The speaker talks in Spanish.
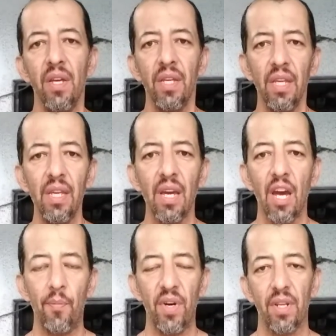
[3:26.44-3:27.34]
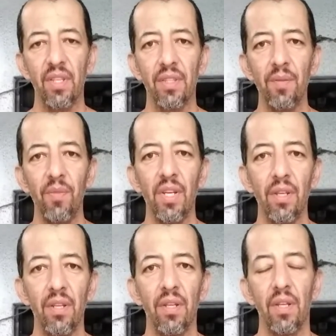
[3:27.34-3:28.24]
Y aparte
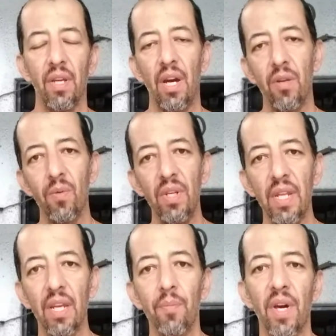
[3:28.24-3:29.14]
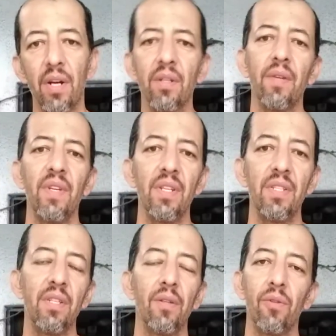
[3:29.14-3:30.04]
también hay un link para lo que viene
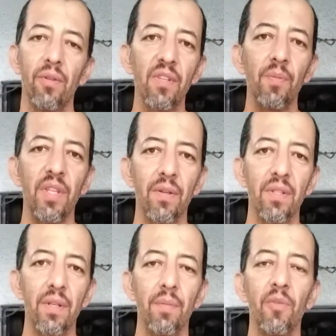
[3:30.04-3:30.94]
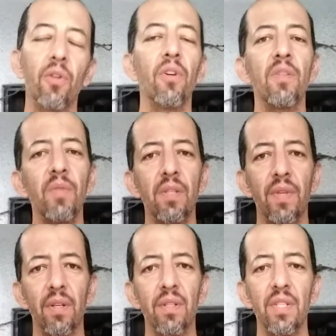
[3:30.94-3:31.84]
siendo todos mis videos de, todos mis
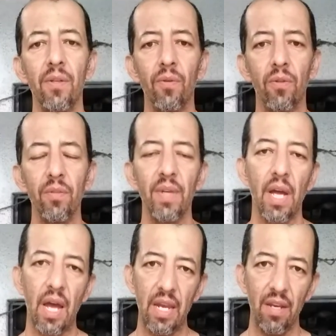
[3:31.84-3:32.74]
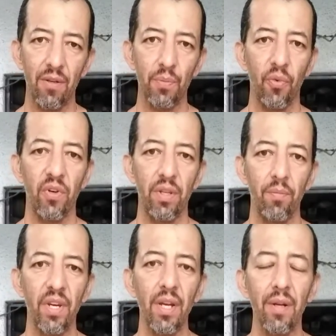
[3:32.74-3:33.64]
videos de YouTube. Ahí los pueden
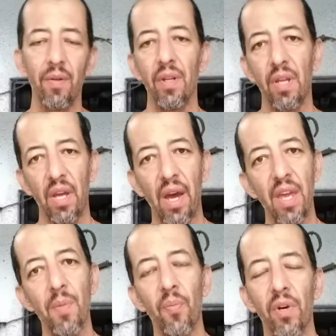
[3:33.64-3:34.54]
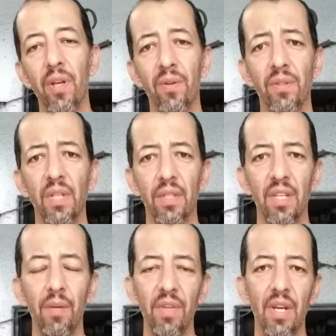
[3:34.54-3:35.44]
ver. Ahí me pueden
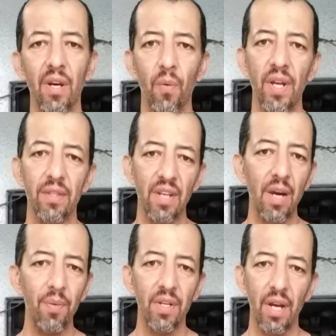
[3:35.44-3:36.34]
contactar vía WhatsApp.